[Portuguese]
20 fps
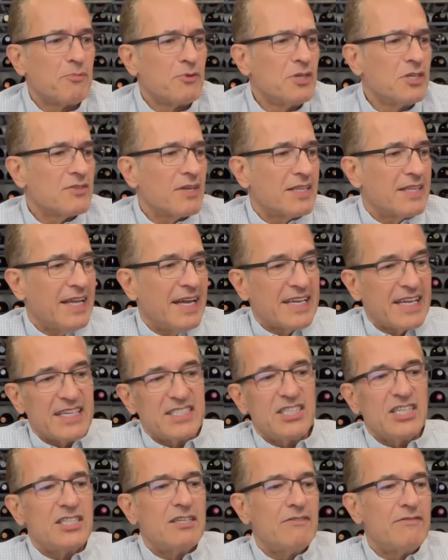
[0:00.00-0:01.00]
Por isso até que a
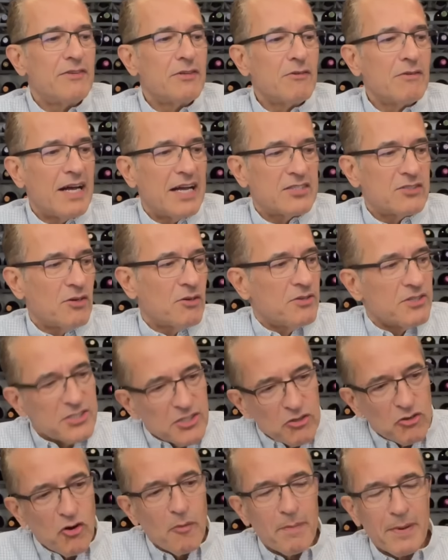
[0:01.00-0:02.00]
gente viu lá só
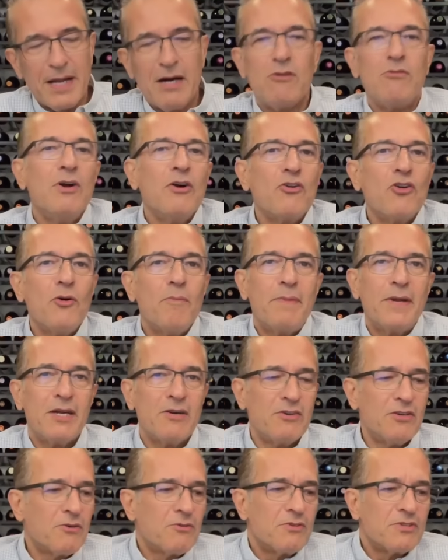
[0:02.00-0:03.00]
conseguiu comprar um
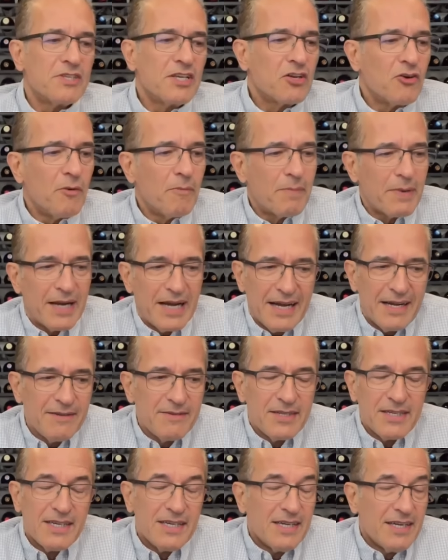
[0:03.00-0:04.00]
europeu, não consegui
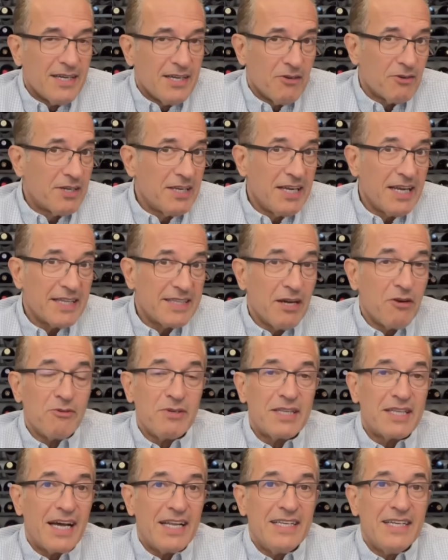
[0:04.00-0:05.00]
comprar, eu queria até um
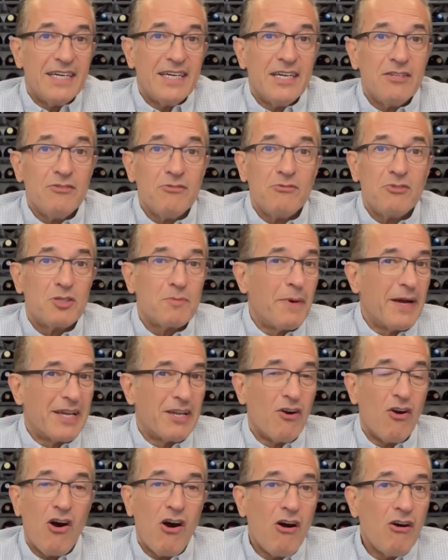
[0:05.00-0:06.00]
italiano, um
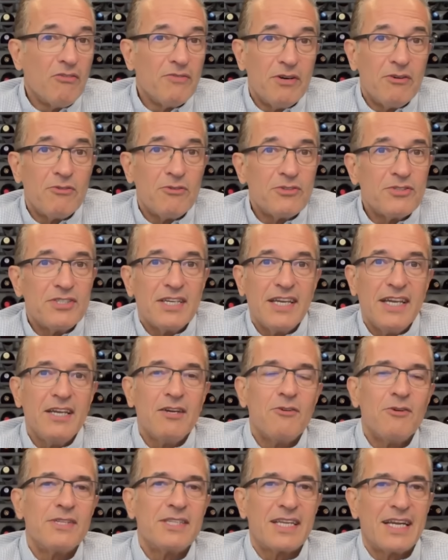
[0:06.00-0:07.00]
espanhol, não consegui
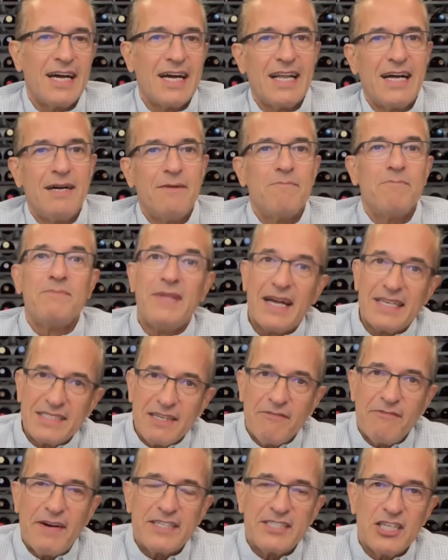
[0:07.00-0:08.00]
encontrar lá
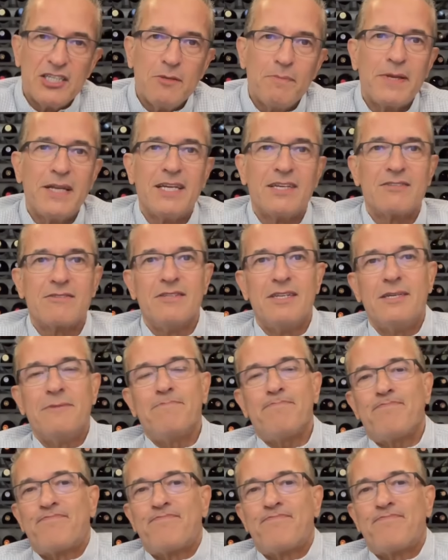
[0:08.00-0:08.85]
nessa faixa de preço. Né?